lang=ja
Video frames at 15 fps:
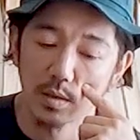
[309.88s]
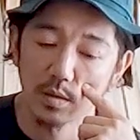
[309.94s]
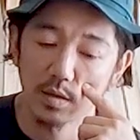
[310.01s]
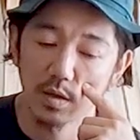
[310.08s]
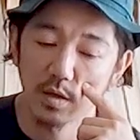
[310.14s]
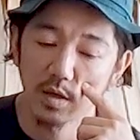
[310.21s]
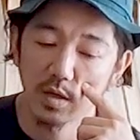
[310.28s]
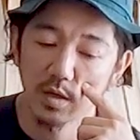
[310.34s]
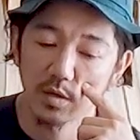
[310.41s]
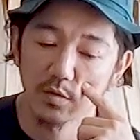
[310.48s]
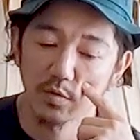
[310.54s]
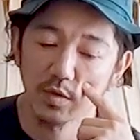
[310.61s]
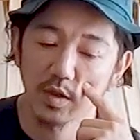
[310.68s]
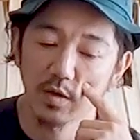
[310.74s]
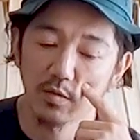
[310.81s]
で
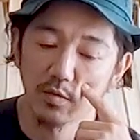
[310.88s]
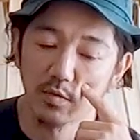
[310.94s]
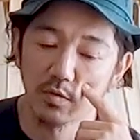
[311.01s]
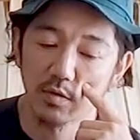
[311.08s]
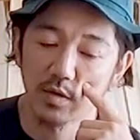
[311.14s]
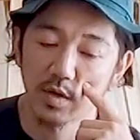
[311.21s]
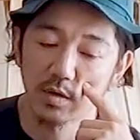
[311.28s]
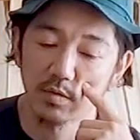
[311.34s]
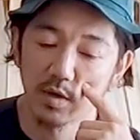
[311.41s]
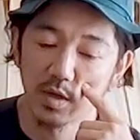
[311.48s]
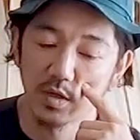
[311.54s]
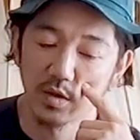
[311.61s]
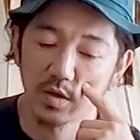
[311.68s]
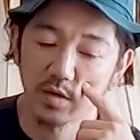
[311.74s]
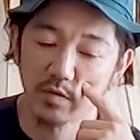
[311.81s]
調整用の六角
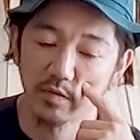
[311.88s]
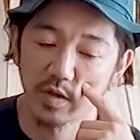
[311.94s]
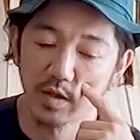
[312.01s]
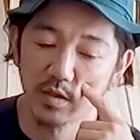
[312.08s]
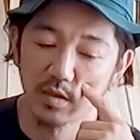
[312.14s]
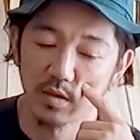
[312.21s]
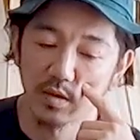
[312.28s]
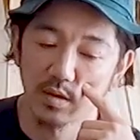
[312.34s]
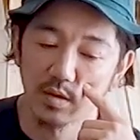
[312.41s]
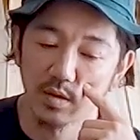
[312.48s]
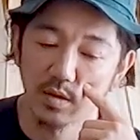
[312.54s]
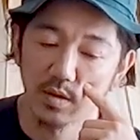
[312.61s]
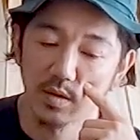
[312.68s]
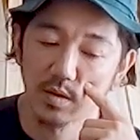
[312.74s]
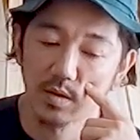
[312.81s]
レンチがふたつ
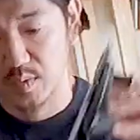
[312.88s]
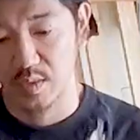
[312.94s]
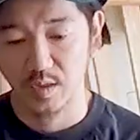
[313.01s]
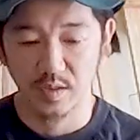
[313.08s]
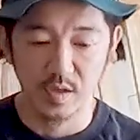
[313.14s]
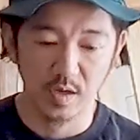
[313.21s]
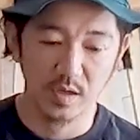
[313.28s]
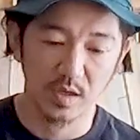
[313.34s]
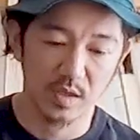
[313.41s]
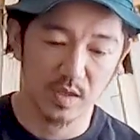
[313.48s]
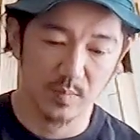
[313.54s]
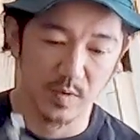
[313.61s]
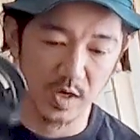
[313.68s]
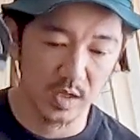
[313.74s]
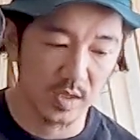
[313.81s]
で、さっき言った
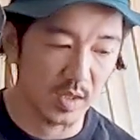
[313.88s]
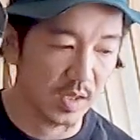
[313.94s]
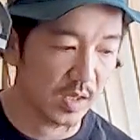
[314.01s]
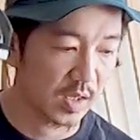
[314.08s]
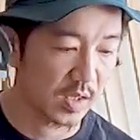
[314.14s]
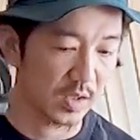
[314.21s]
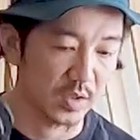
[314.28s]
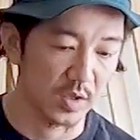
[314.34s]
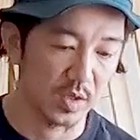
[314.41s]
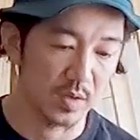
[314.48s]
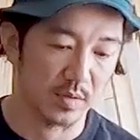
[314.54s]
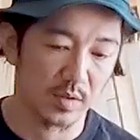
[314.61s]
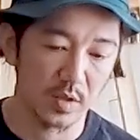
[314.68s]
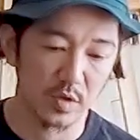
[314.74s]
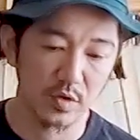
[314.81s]
マイターゲージ
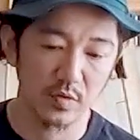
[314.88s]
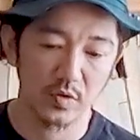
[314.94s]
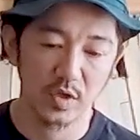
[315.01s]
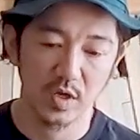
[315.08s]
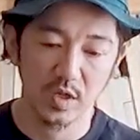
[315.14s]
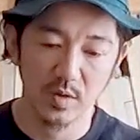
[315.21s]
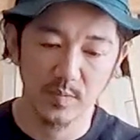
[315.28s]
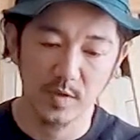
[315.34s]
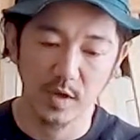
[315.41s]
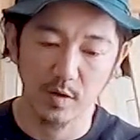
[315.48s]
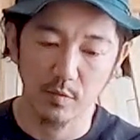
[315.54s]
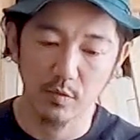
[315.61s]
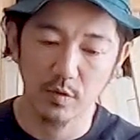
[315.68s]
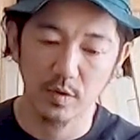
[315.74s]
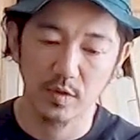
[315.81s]
で囚人アダプター、こ
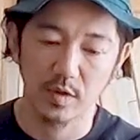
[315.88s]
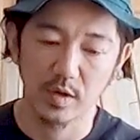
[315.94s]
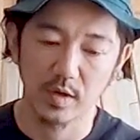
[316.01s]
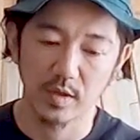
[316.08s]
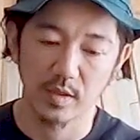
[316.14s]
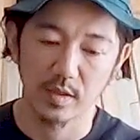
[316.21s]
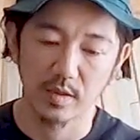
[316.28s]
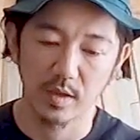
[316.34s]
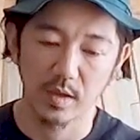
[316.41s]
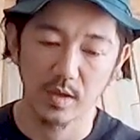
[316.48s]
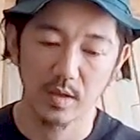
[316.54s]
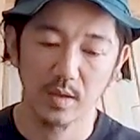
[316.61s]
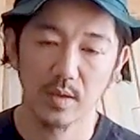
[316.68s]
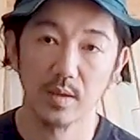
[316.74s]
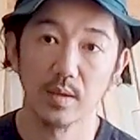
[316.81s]
こについてるやつですね。
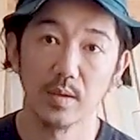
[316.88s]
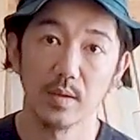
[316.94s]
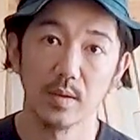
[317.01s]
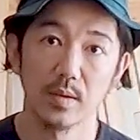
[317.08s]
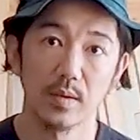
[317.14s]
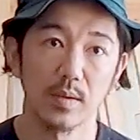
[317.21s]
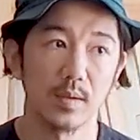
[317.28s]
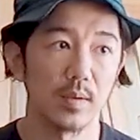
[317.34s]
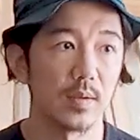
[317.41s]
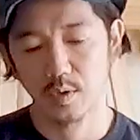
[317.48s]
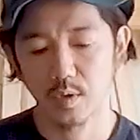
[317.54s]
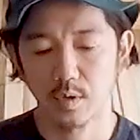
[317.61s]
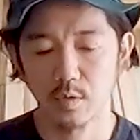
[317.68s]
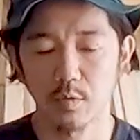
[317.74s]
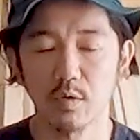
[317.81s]

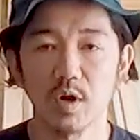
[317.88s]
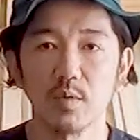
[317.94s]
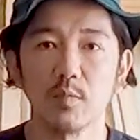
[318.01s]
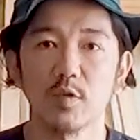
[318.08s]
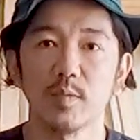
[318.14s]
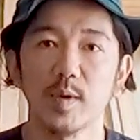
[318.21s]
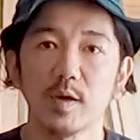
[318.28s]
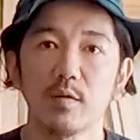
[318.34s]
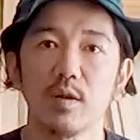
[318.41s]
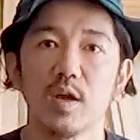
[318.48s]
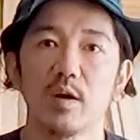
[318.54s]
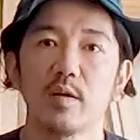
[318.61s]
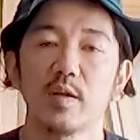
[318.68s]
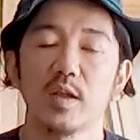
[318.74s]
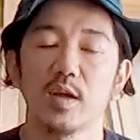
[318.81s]
他にもスペックに
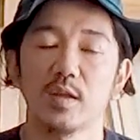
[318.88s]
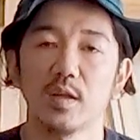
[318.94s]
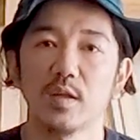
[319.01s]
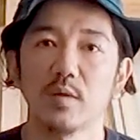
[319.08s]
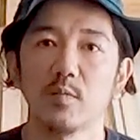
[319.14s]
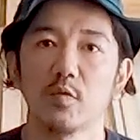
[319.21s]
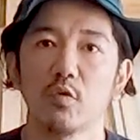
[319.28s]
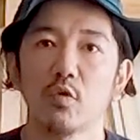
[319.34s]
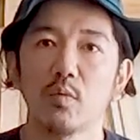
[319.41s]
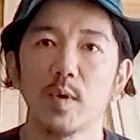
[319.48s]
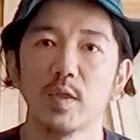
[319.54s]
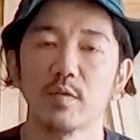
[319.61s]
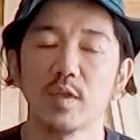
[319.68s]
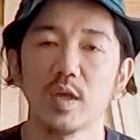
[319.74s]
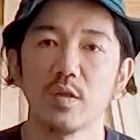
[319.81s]
合わない点でもノコバ
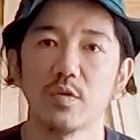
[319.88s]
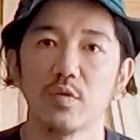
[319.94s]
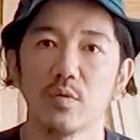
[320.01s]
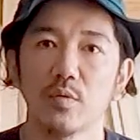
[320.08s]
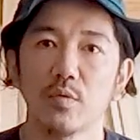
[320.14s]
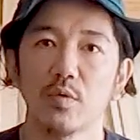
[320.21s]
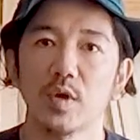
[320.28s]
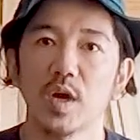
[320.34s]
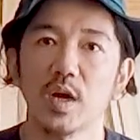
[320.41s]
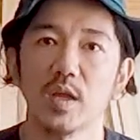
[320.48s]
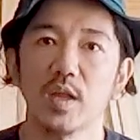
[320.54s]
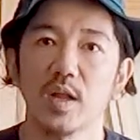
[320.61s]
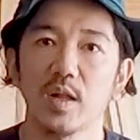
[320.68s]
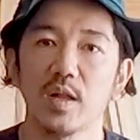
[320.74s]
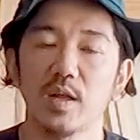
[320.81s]
のテンションをかけ
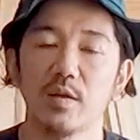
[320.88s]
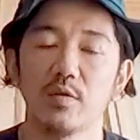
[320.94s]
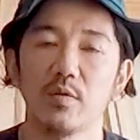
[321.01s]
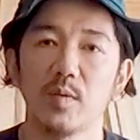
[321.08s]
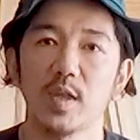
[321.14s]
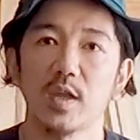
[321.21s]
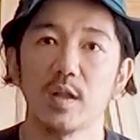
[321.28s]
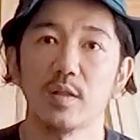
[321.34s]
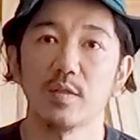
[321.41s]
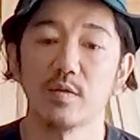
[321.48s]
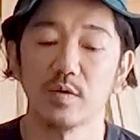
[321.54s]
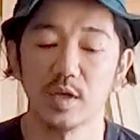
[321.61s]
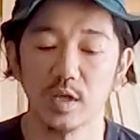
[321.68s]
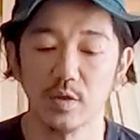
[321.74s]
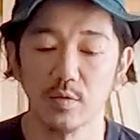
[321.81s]
たり緩めたりする
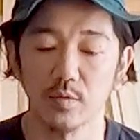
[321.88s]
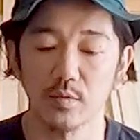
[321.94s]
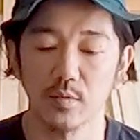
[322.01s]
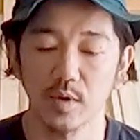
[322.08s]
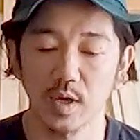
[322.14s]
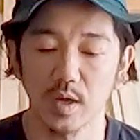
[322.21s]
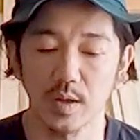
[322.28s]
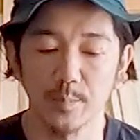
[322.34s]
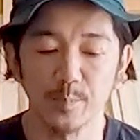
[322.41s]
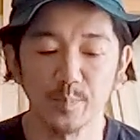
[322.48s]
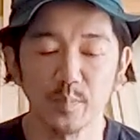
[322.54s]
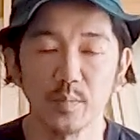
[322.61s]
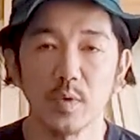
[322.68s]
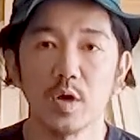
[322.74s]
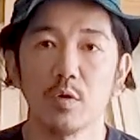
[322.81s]
機能とか、
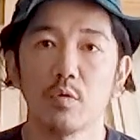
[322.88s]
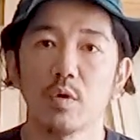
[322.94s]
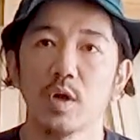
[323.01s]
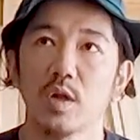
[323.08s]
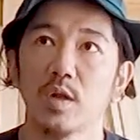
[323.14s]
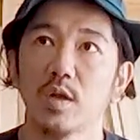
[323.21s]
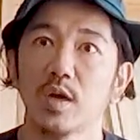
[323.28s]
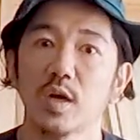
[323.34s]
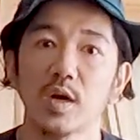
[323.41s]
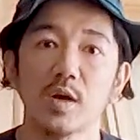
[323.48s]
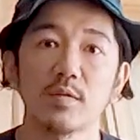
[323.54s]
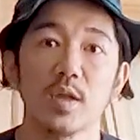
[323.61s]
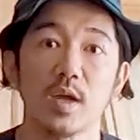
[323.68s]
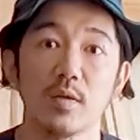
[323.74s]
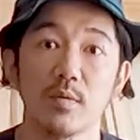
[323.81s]
まあ、他に価
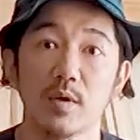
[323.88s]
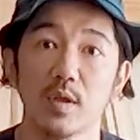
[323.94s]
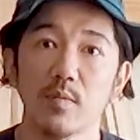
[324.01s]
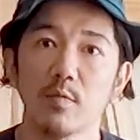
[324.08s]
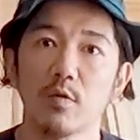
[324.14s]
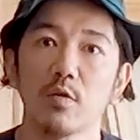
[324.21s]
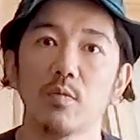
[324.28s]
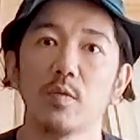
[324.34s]
格帯とかでも両